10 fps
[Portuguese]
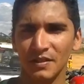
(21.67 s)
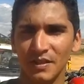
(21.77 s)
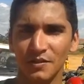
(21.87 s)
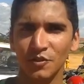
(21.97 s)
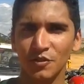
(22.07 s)

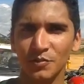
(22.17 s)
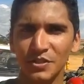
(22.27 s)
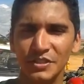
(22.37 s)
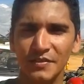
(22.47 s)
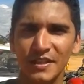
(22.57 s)
É, nosso
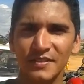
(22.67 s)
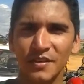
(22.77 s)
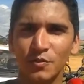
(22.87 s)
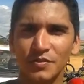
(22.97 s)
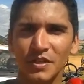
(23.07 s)
objetivo era
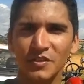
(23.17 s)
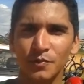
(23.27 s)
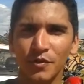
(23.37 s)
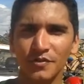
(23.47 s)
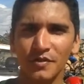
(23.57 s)
sair com os
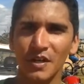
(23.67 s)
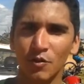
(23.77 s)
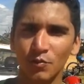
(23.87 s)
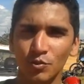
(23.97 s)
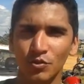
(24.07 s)
três pontos,
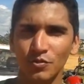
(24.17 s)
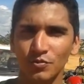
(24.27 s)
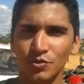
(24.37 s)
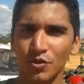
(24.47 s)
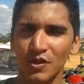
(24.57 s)
né? Como
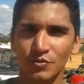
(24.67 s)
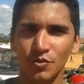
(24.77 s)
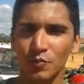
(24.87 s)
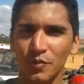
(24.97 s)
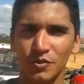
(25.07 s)
todo jogo,
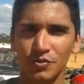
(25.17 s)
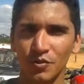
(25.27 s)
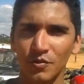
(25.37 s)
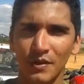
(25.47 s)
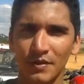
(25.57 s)
jogo por
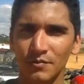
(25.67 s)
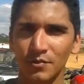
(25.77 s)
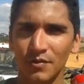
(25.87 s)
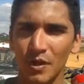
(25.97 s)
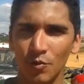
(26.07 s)
jogo,
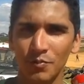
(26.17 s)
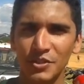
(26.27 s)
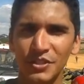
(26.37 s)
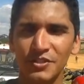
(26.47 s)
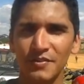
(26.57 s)
o
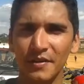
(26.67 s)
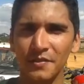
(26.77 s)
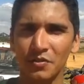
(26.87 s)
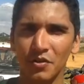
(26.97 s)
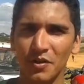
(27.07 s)
objetivo é a
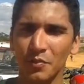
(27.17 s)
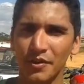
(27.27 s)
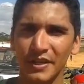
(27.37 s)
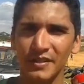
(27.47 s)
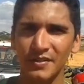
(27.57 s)
vitória.
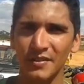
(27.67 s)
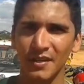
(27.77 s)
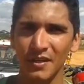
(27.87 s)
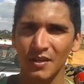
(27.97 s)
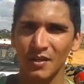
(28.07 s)
Porém,
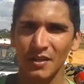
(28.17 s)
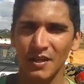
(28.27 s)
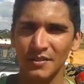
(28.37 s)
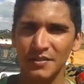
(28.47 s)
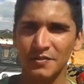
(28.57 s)

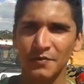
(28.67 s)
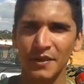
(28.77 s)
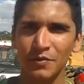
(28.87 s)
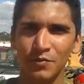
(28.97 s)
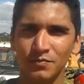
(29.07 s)
a gente
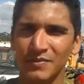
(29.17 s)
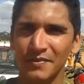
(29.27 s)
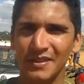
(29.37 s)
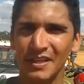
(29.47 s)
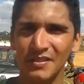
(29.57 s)
veio,
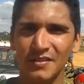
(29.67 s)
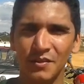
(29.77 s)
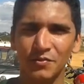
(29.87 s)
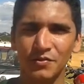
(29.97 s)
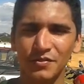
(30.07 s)
teve três
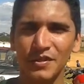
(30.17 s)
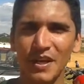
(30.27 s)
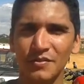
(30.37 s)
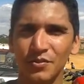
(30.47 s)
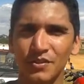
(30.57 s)
erros
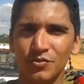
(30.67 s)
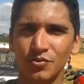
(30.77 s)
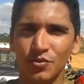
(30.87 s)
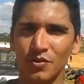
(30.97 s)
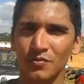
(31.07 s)
cruciais durante
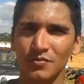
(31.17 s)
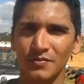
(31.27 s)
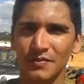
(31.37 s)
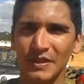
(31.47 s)
o jogo.